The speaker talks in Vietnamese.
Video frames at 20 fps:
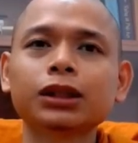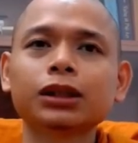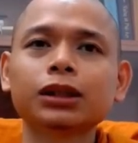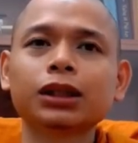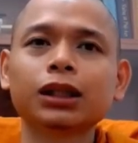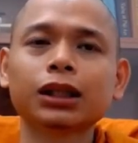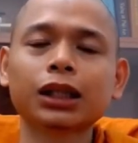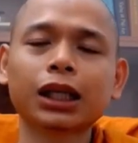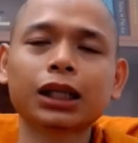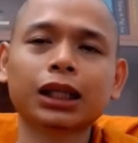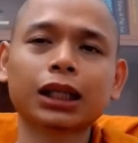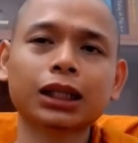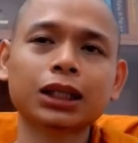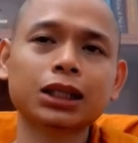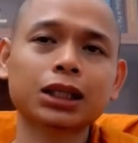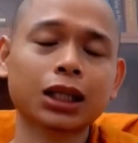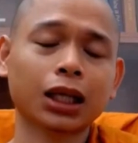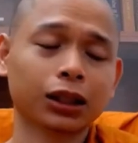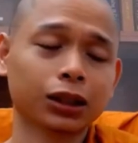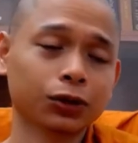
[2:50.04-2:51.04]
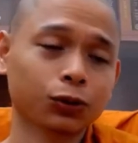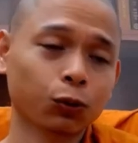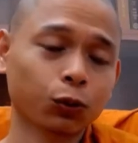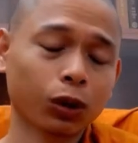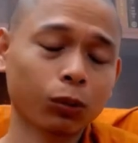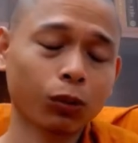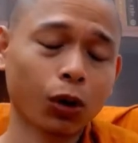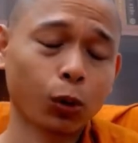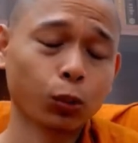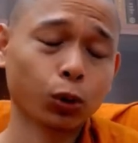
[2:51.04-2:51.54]
thì ngay cả cái sân nó cũng
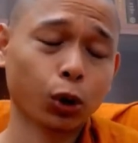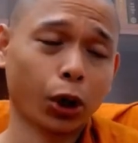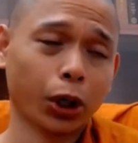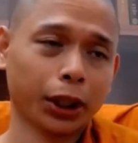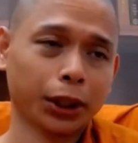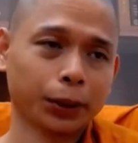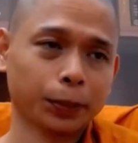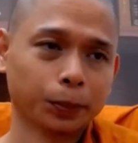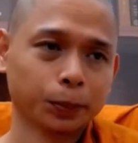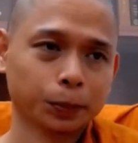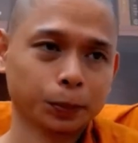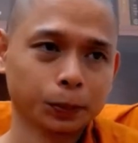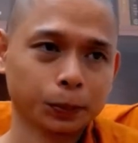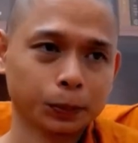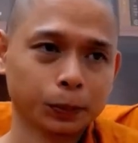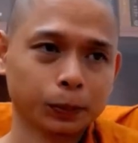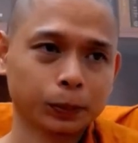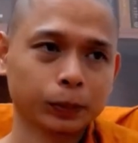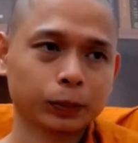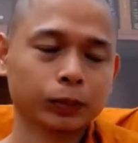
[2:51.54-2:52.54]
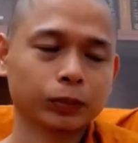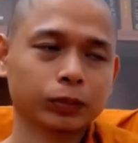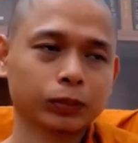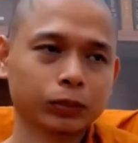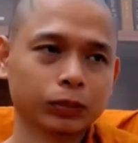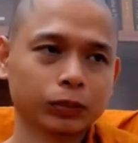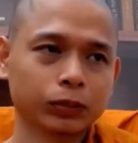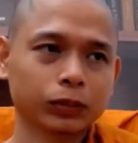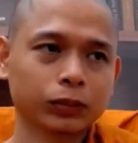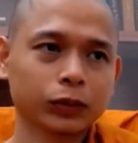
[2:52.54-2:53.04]
có bốn loại ừ.
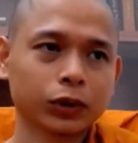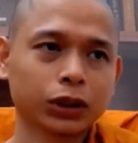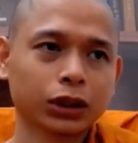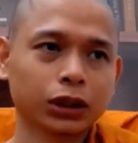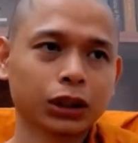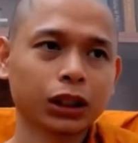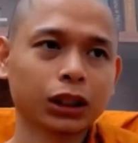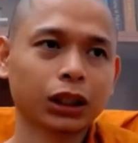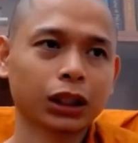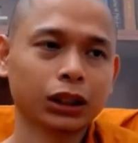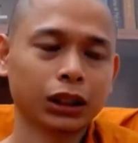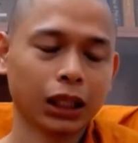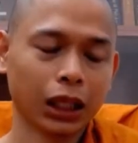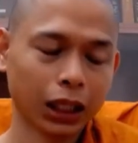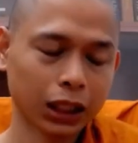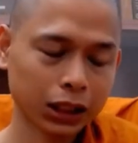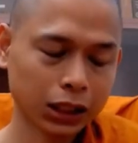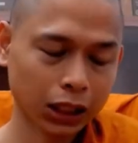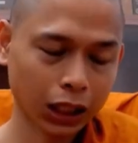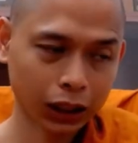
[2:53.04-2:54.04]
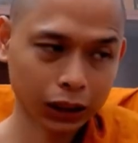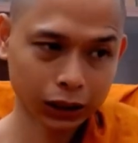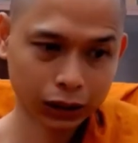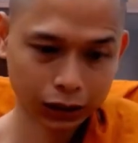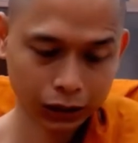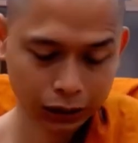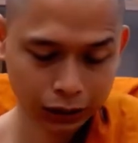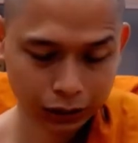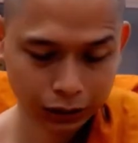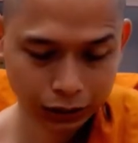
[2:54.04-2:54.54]
tức là dễ sân
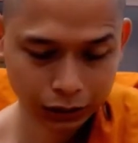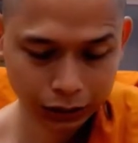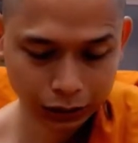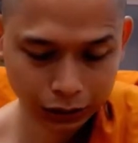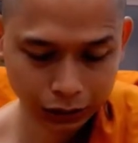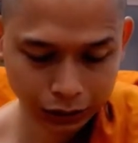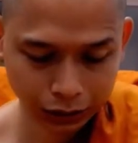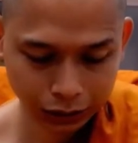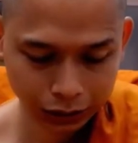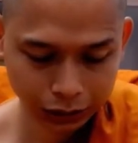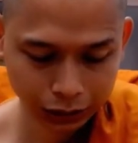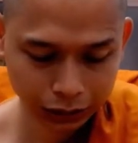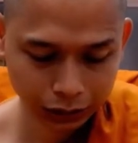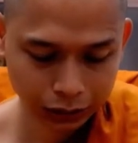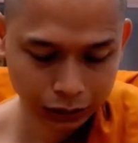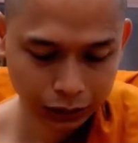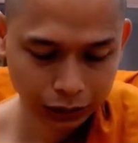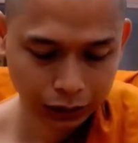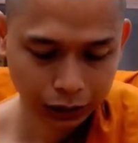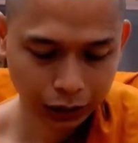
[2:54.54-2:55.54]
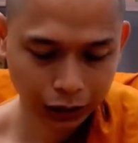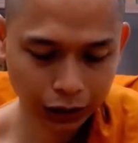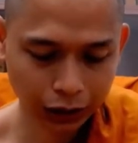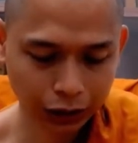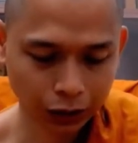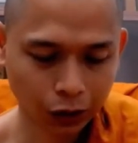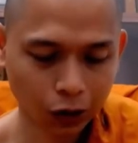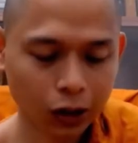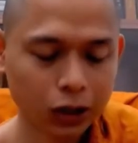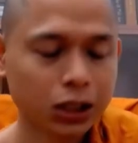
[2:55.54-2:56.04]
hay là
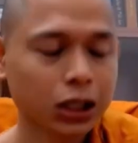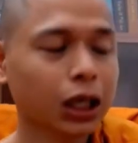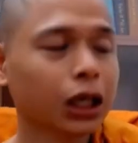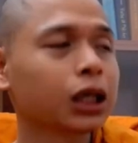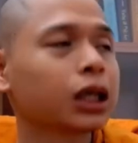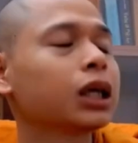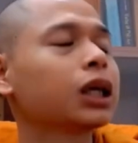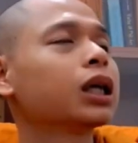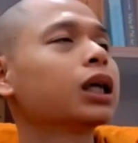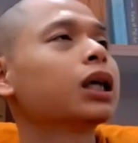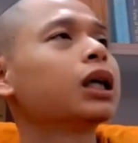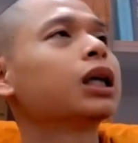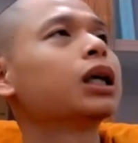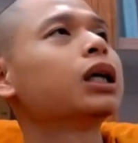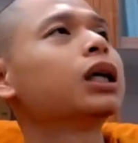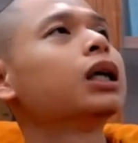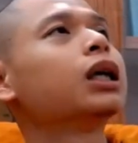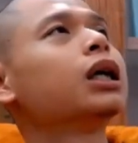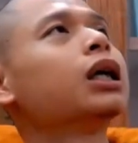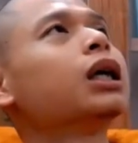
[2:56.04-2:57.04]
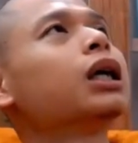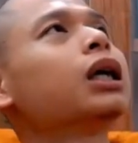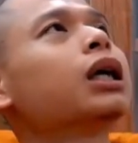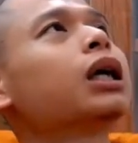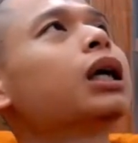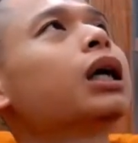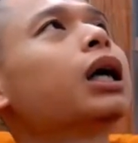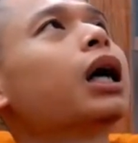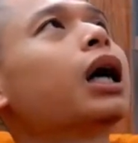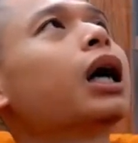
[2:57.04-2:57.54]
khó sân
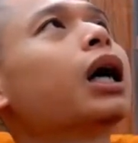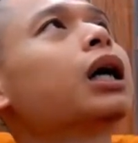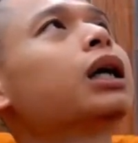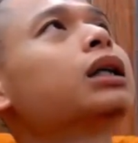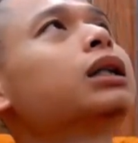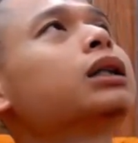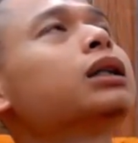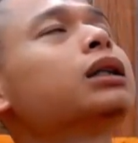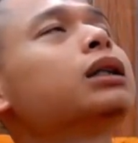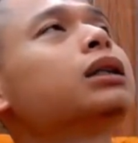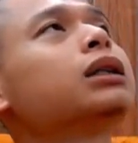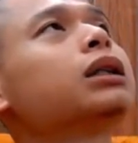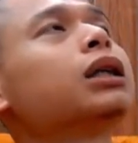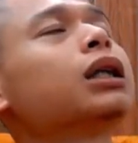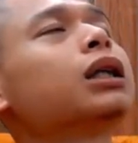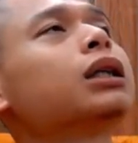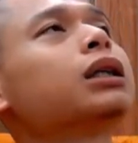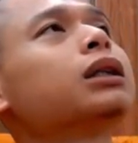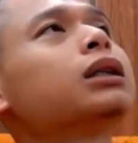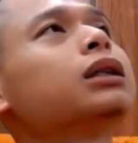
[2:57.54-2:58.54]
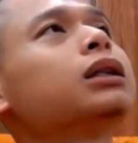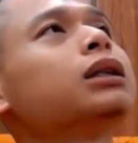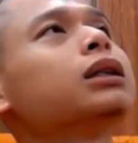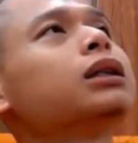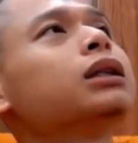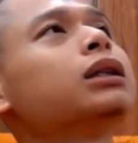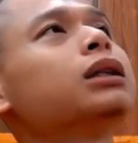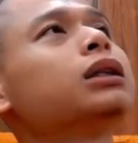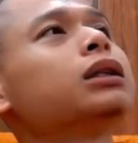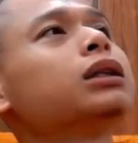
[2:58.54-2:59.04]
à, đó.
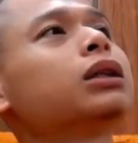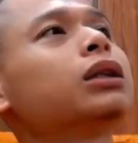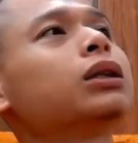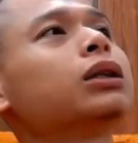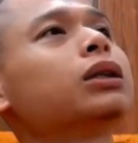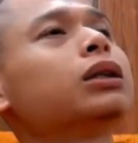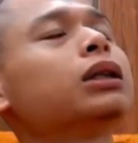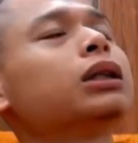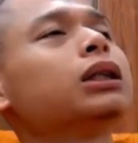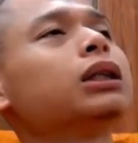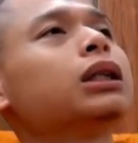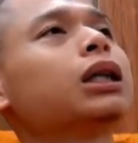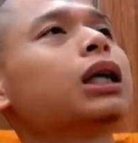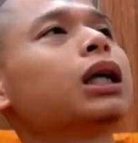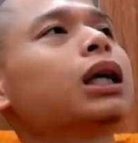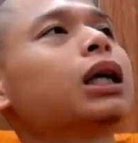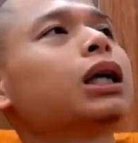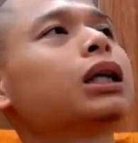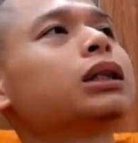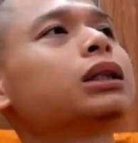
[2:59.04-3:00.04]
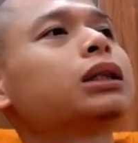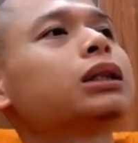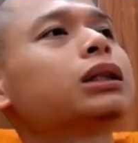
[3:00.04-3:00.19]
rồi à,